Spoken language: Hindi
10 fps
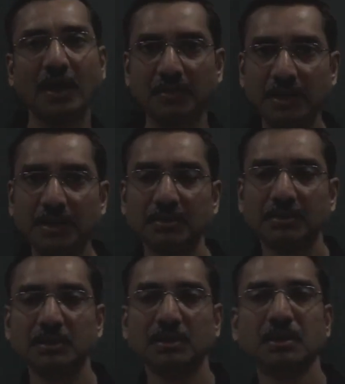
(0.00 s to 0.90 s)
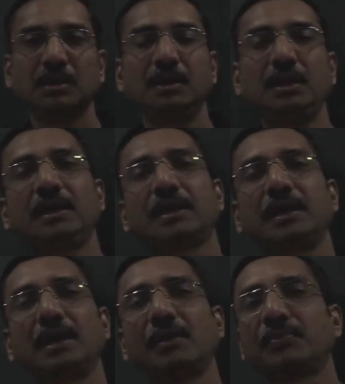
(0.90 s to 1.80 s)
फैमिली एक
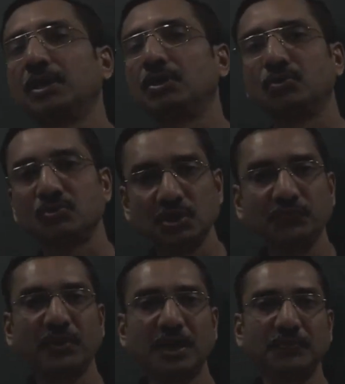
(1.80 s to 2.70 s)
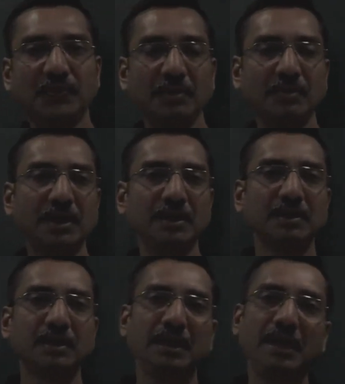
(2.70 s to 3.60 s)
है आपकी क्रूसीफेरी फैमिली
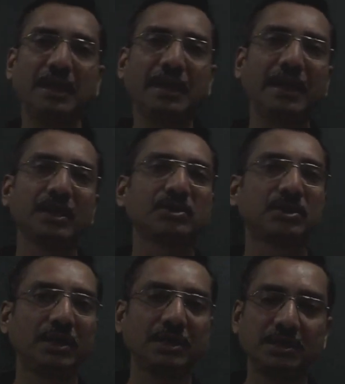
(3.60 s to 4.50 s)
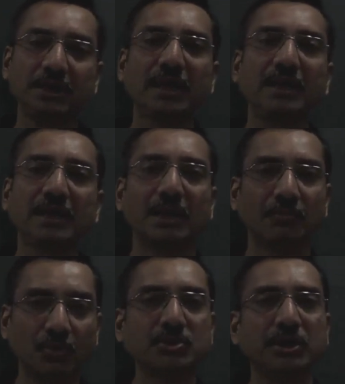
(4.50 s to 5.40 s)
एक है स्ट्रेसी यानी
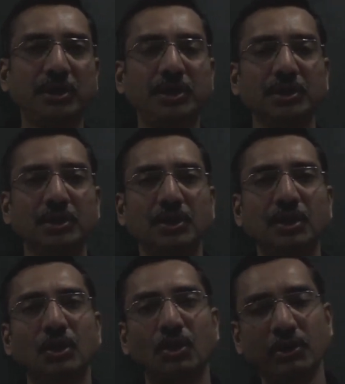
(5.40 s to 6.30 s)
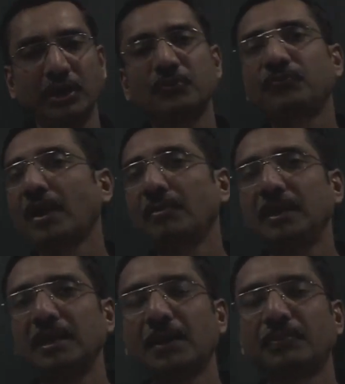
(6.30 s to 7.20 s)
कंपोजिटी और एक
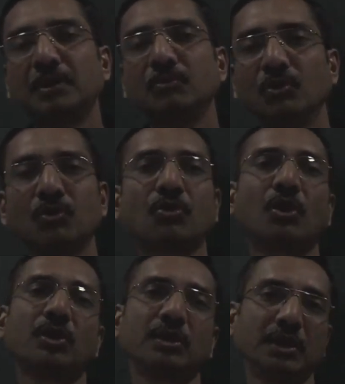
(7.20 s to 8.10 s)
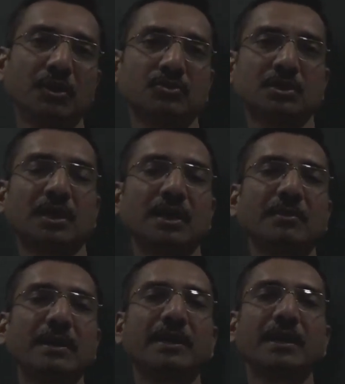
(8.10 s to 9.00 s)
फैमिली आपकी मोनोकॉट की है उसका
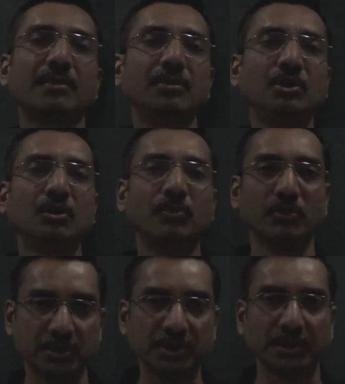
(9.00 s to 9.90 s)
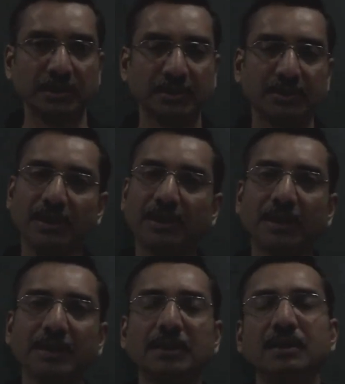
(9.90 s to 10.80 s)
नाम है ग्रेमनियोपोएसी ठीक
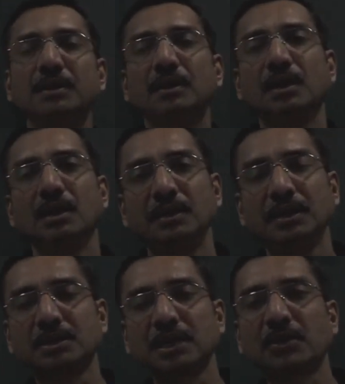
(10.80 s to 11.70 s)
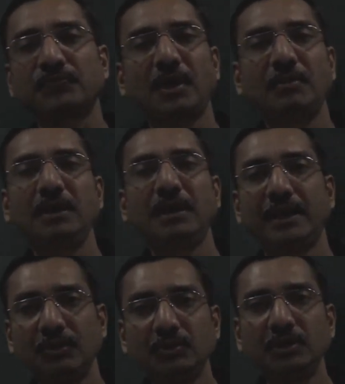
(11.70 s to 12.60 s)
है ना ये चार फैमिली
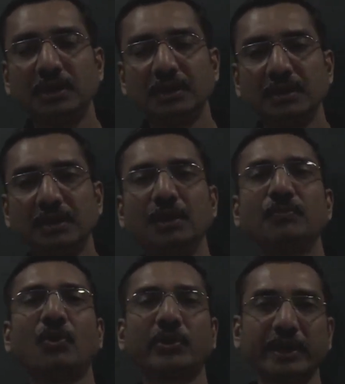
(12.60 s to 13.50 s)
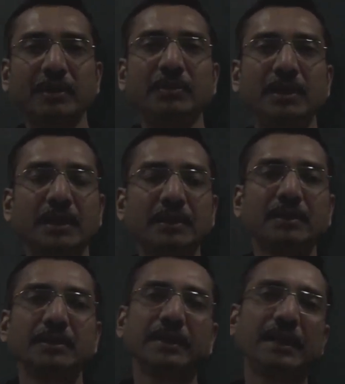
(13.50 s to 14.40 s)
ऐड हुई हैं इंपॉर्टेंट भी हैं
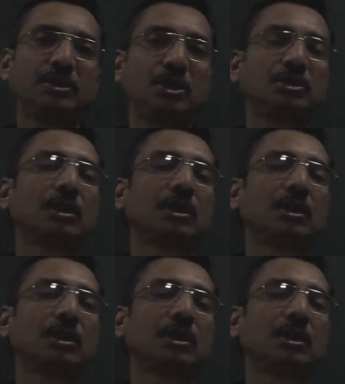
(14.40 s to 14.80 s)
नई चीज